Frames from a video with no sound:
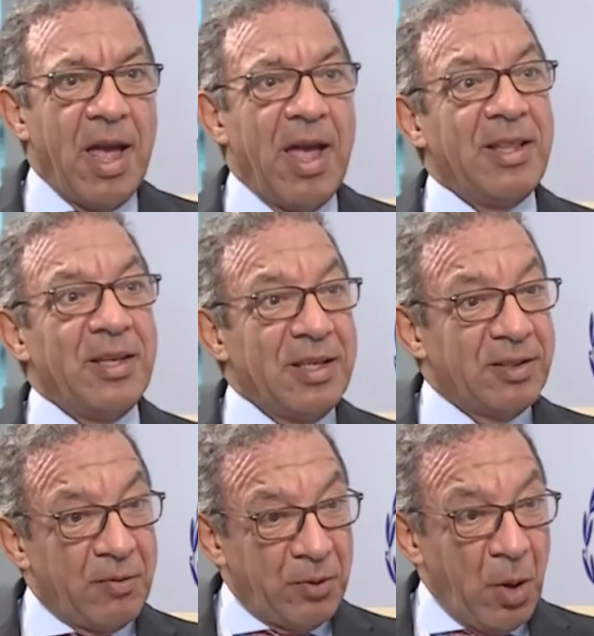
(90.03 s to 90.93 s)

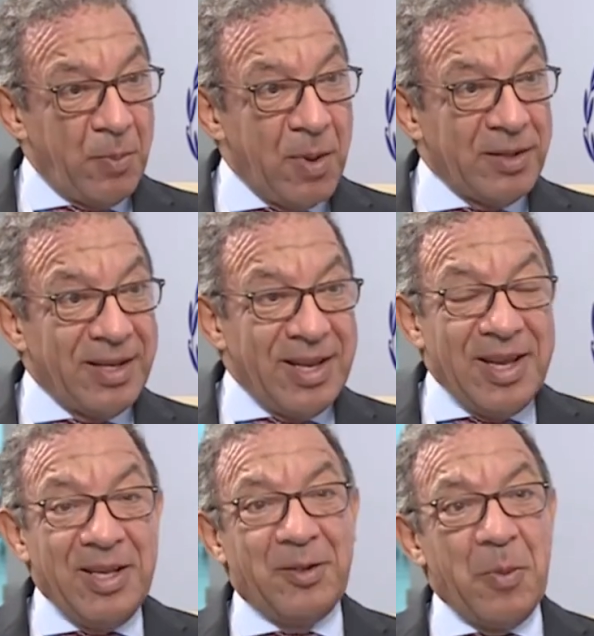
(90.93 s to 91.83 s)
والشعوب
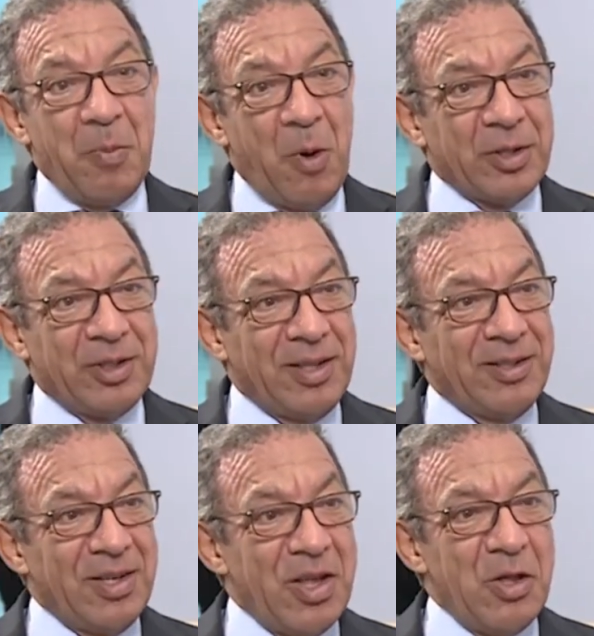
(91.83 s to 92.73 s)
لذلك فإن
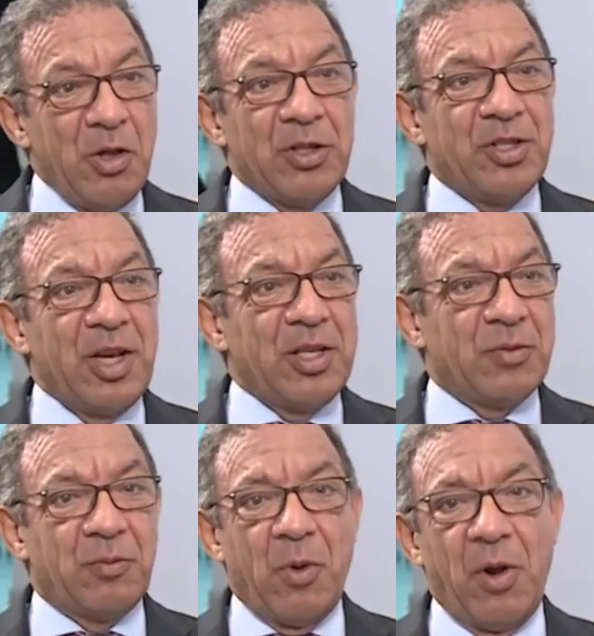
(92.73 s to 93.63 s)
الديمقراطية
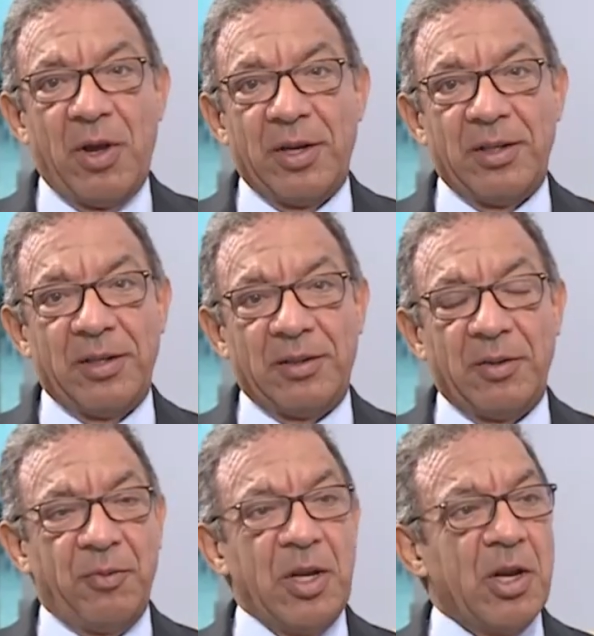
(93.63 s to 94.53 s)
والاستقرار
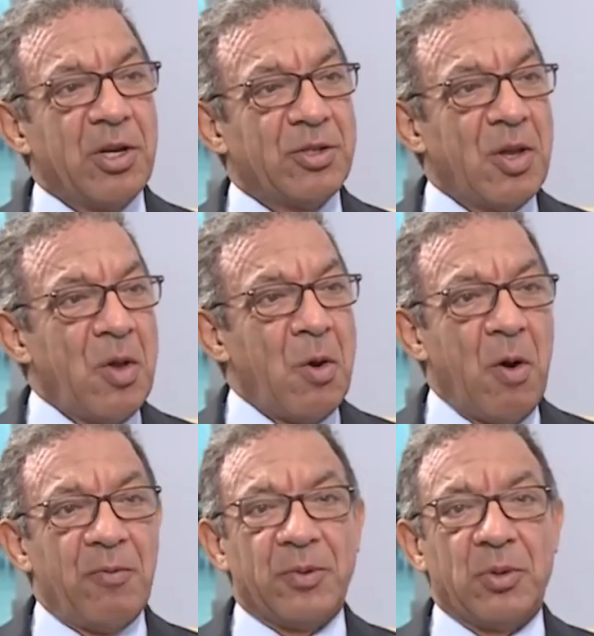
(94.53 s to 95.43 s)
مرتبطين
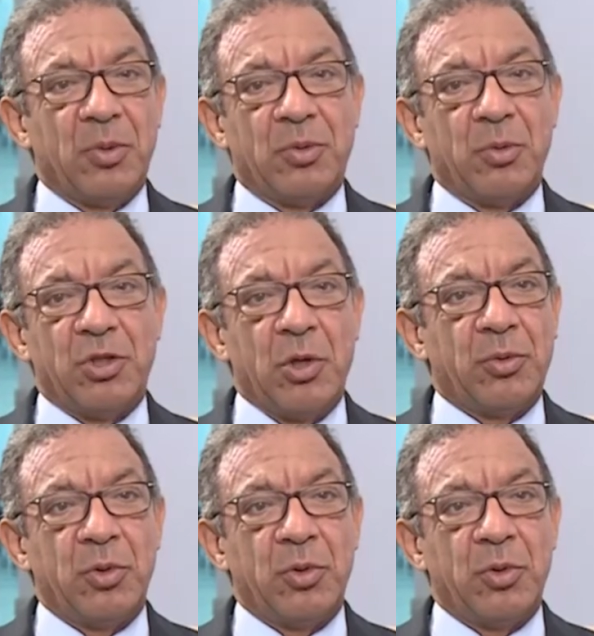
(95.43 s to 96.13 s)
ببعضهم البعض